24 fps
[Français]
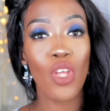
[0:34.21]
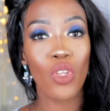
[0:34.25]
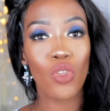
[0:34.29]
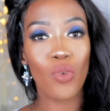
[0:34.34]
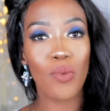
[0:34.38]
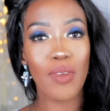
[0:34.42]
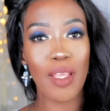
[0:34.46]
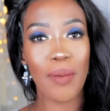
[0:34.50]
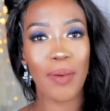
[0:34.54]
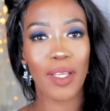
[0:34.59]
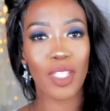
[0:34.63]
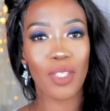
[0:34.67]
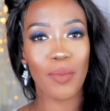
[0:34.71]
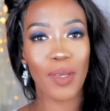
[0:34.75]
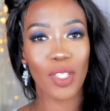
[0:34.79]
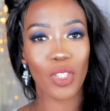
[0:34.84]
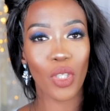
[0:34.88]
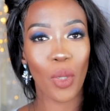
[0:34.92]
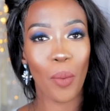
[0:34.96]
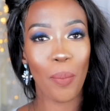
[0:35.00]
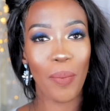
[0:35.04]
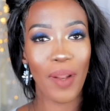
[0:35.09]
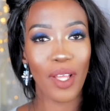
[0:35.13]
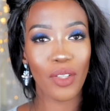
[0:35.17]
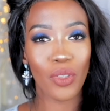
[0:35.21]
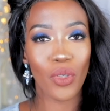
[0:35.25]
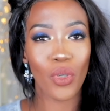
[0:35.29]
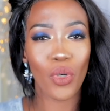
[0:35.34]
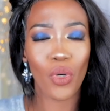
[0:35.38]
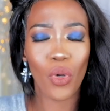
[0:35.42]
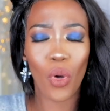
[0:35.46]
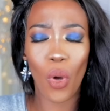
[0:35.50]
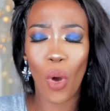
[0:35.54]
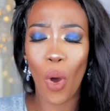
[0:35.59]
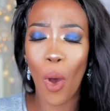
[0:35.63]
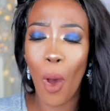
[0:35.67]
N'oubliez pas de mettre plein de
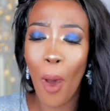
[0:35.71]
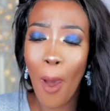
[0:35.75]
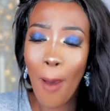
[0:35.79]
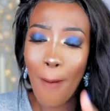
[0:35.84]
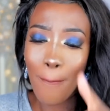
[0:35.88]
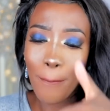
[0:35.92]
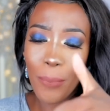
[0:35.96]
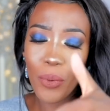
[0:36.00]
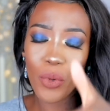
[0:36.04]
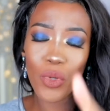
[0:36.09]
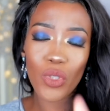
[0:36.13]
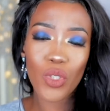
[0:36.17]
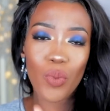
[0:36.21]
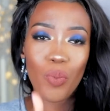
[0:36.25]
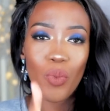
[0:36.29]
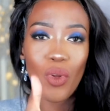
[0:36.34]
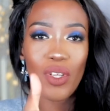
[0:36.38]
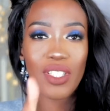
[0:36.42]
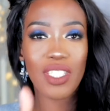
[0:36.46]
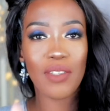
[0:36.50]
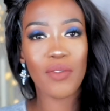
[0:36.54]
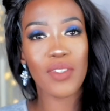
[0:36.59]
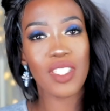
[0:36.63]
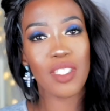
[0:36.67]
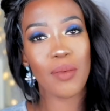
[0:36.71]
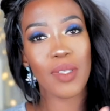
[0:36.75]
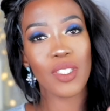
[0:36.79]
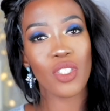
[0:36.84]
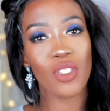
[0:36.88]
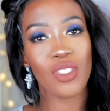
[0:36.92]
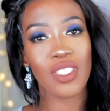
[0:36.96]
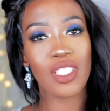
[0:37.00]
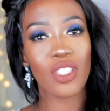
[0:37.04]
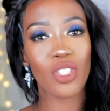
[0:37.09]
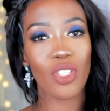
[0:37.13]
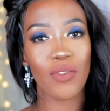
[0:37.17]
gros pouces bleus si vous aimez
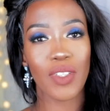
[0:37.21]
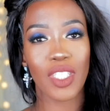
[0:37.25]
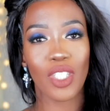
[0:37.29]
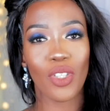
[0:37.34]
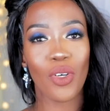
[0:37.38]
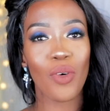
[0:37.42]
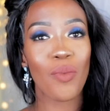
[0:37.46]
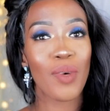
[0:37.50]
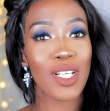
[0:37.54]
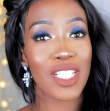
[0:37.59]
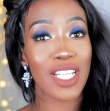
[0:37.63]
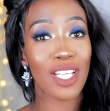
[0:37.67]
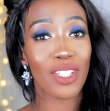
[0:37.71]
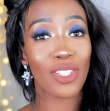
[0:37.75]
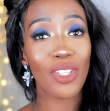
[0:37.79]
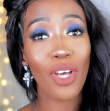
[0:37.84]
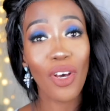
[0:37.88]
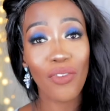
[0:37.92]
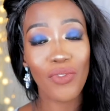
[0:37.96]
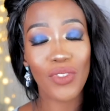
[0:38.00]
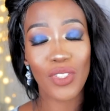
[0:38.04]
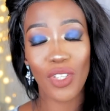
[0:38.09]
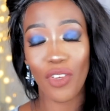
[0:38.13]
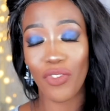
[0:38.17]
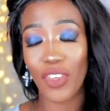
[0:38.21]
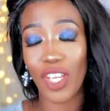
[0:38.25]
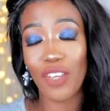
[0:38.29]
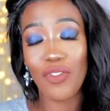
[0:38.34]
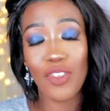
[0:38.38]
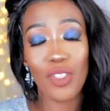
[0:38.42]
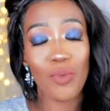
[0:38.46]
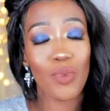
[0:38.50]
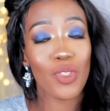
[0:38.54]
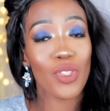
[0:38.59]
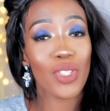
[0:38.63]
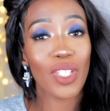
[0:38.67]
ce style de vidéo. Moi j'adore vous en faire,
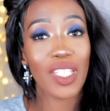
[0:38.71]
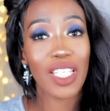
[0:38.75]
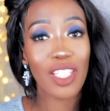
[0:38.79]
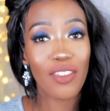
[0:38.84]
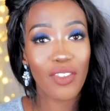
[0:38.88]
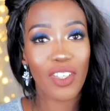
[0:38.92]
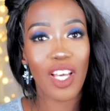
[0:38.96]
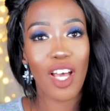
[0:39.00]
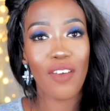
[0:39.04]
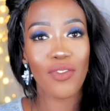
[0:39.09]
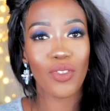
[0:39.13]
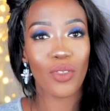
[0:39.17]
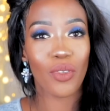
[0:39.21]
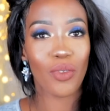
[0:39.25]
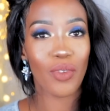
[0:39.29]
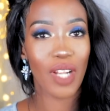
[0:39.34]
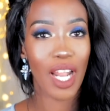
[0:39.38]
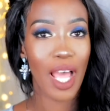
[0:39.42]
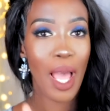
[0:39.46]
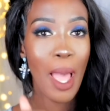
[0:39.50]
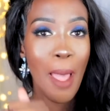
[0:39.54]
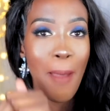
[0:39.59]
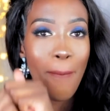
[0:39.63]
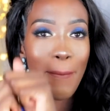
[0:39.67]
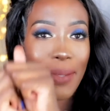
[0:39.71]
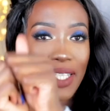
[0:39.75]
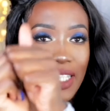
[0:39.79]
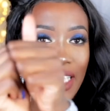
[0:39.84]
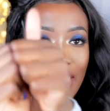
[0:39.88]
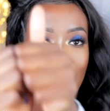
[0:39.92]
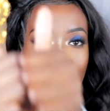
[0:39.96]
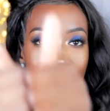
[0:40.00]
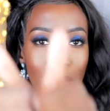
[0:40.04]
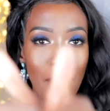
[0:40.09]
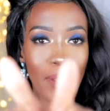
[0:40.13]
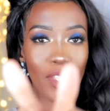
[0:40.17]
franchement je kiffe grave. Donc voilà,
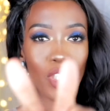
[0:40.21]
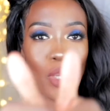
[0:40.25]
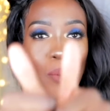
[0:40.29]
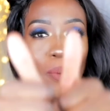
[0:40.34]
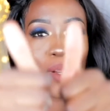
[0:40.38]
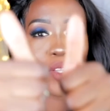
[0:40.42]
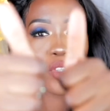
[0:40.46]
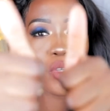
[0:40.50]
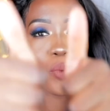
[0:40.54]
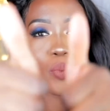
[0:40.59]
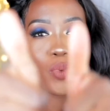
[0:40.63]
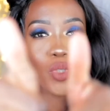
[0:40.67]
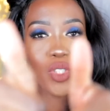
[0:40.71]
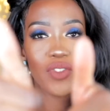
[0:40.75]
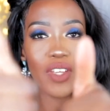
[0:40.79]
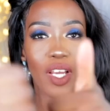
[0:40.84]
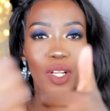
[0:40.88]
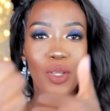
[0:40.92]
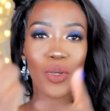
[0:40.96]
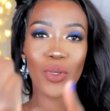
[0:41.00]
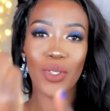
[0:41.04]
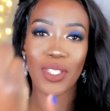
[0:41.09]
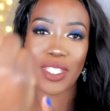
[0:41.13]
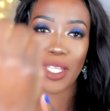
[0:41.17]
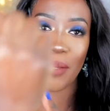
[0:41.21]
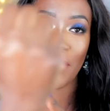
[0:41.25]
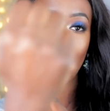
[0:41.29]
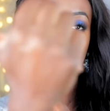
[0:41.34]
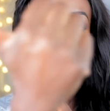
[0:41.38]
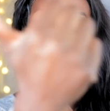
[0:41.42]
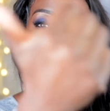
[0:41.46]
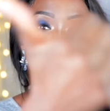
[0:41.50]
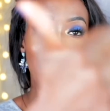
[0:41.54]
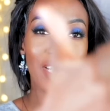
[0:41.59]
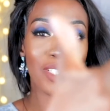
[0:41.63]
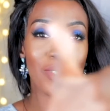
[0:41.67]
mettez dès maintenant plein de pouces vers le haut. C'est
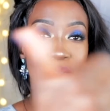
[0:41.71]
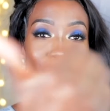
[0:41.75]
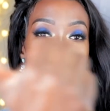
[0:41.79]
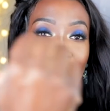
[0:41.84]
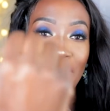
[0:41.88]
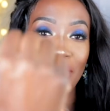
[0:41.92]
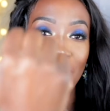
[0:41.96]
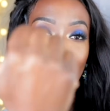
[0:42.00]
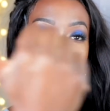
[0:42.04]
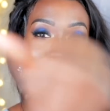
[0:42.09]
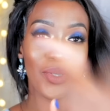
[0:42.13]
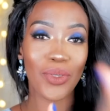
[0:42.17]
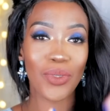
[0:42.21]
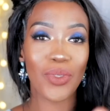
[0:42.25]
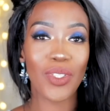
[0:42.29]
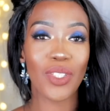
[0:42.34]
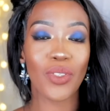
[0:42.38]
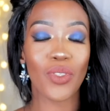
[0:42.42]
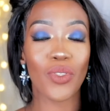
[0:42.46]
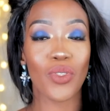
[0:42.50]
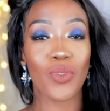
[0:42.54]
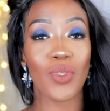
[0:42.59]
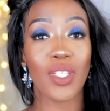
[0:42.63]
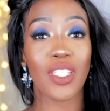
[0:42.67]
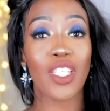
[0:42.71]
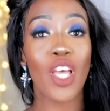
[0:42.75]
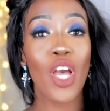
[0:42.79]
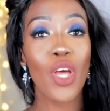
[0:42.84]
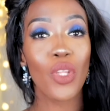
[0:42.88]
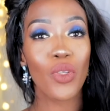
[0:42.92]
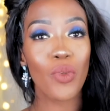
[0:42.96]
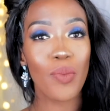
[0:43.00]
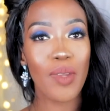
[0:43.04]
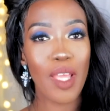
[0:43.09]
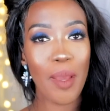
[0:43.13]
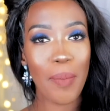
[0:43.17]
parti, lâche ton like tout de suite, tout de suite.
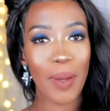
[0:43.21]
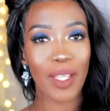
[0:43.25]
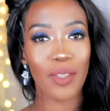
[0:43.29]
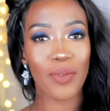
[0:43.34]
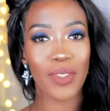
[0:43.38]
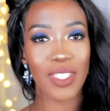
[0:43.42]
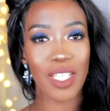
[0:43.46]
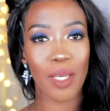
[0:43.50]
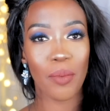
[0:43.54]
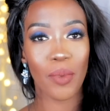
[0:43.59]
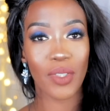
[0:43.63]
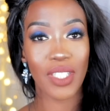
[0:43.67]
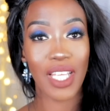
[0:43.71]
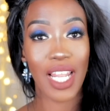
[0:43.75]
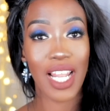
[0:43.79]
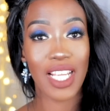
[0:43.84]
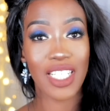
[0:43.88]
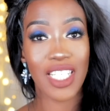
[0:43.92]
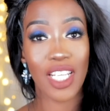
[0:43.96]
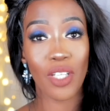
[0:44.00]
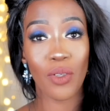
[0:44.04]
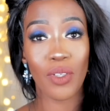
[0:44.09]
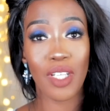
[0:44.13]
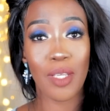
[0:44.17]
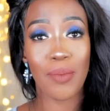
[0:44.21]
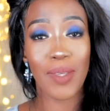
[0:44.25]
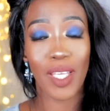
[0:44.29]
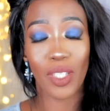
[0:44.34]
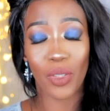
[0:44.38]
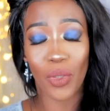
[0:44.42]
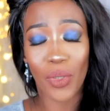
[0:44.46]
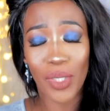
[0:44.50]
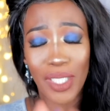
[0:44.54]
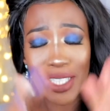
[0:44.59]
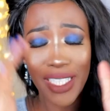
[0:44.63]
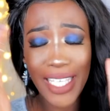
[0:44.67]
N'oubliez pas de vous abonner à la chaîne, on est
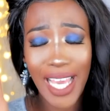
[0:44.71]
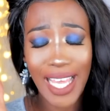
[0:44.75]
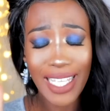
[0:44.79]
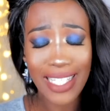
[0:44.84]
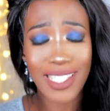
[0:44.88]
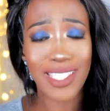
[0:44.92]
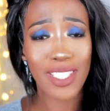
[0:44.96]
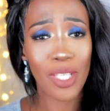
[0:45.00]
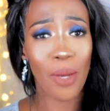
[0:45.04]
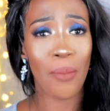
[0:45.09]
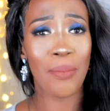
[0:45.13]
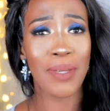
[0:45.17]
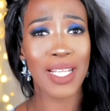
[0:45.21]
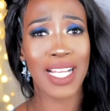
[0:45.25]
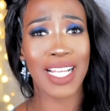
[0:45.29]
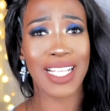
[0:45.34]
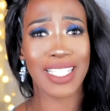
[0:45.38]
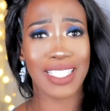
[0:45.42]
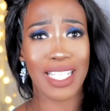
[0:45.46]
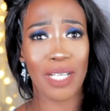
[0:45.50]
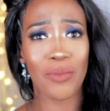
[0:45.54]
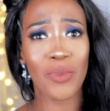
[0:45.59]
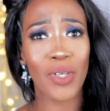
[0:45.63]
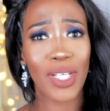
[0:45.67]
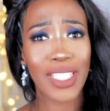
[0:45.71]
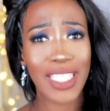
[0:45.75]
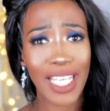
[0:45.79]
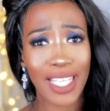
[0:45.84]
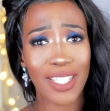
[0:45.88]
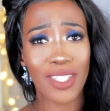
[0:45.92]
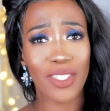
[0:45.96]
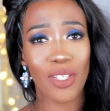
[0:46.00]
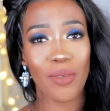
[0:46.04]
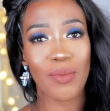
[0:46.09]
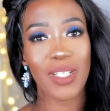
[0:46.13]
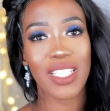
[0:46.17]
bientôt 400 000 les amours.
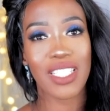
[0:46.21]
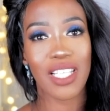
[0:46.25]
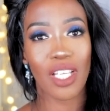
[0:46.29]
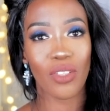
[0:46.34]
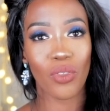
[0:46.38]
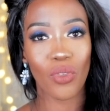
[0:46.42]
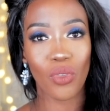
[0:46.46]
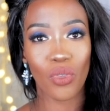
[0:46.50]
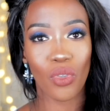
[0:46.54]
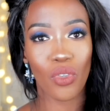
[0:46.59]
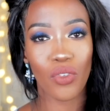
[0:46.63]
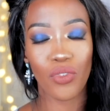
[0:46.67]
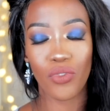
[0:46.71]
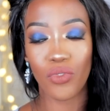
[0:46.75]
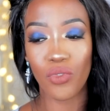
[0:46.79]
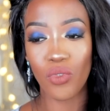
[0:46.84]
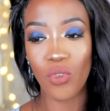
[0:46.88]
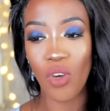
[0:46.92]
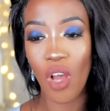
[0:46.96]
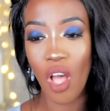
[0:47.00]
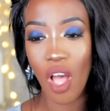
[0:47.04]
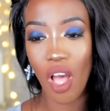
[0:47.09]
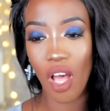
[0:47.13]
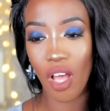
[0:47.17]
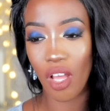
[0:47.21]
400 000 c'est un truc de fou.